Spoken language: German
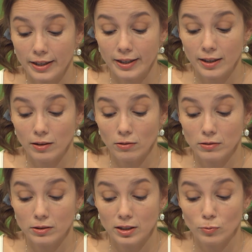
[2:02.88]
Kiki
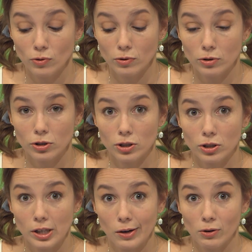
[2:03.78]
und Timo
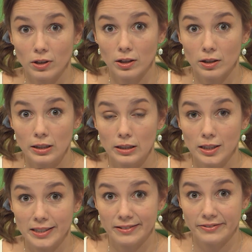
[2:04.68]
schauen
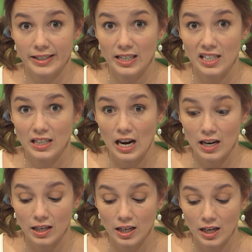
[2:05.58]
ihn verlegen
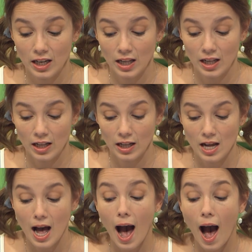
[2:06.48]
an.
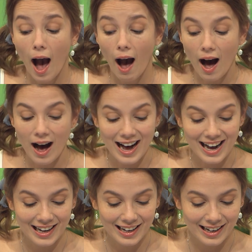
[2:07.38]

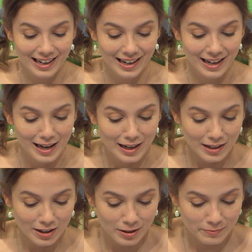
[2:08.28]
Ach,
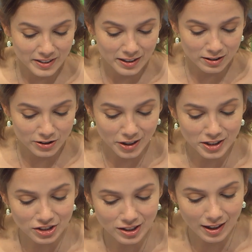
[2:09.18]
kommt die aus
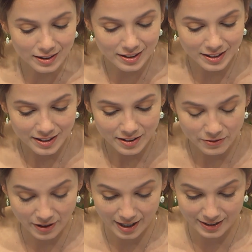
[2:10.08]
Deutschland?
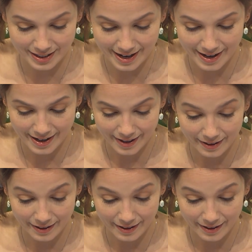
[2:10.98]
fragt er.